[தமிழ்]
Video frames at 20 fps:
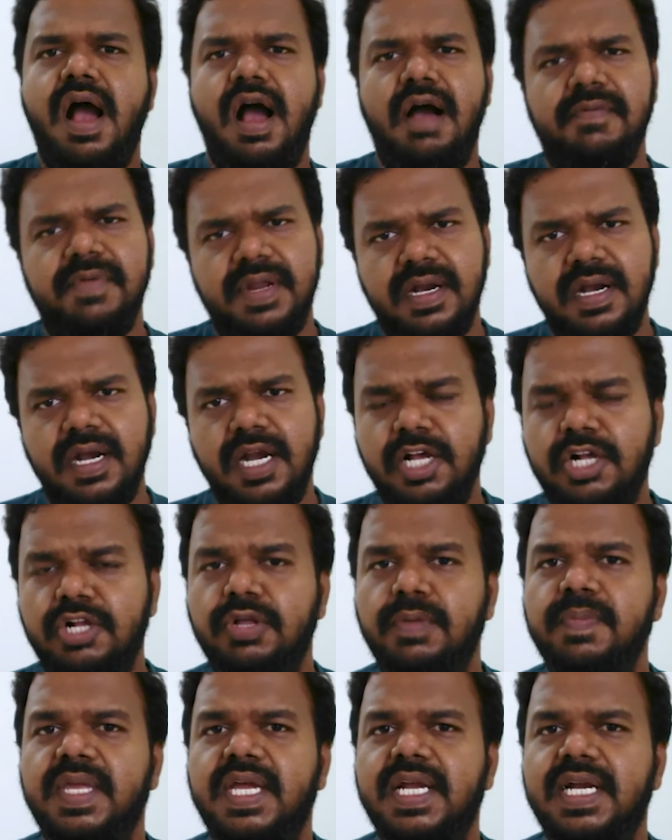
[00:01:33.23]
அவர்களுக்கு
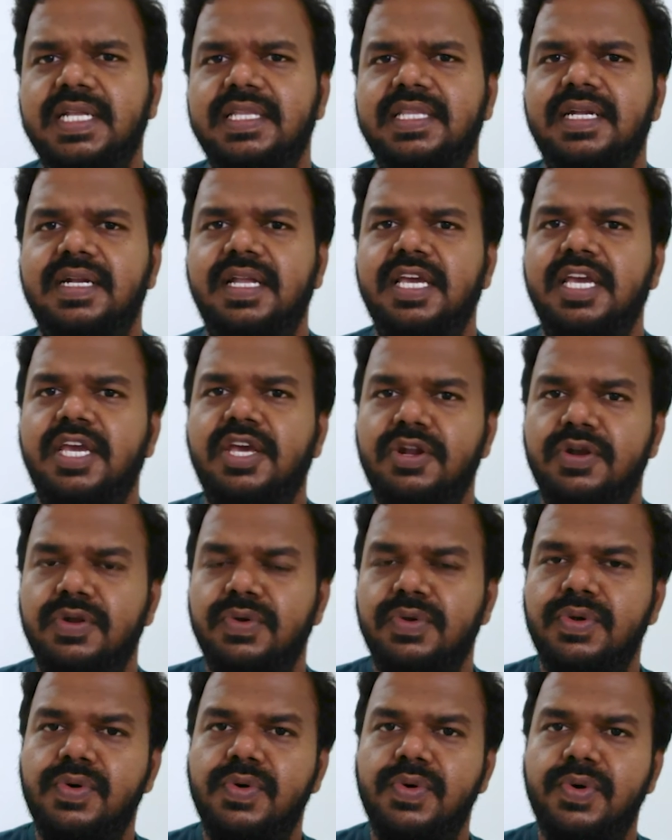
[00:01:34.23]
கிட்டத்தட்ட
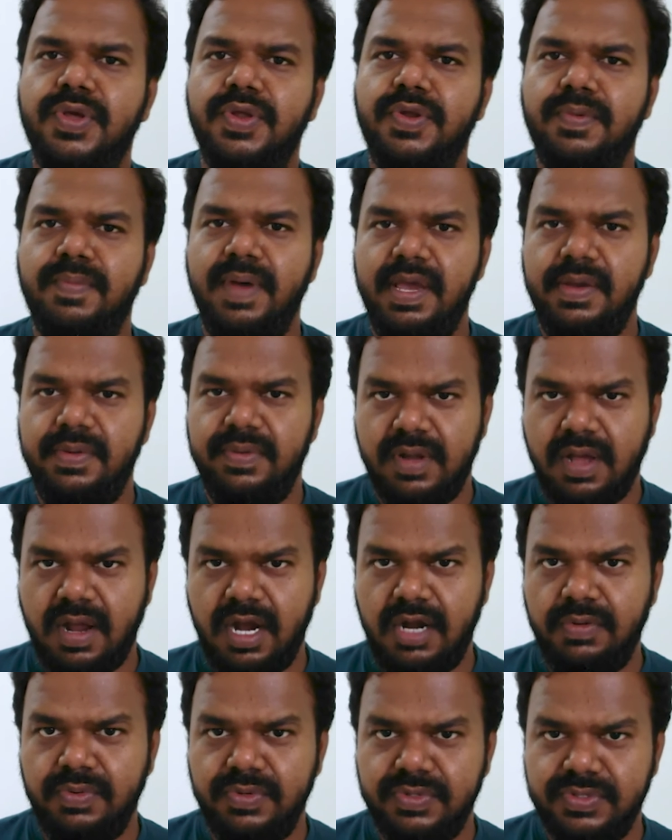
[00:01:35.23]
இருநூறு கோடி ரூபாய்
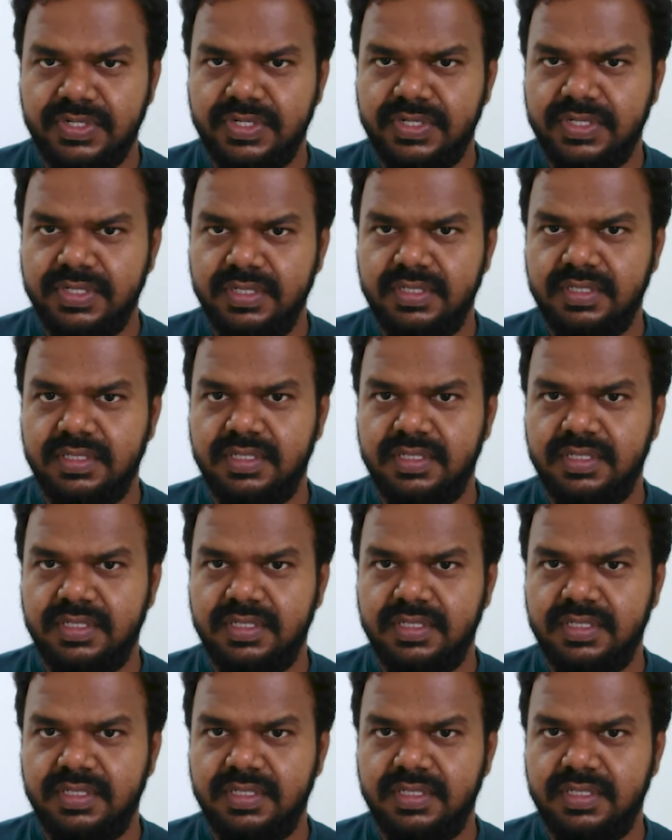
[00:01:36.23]
நாள் ஒன்றுக்கு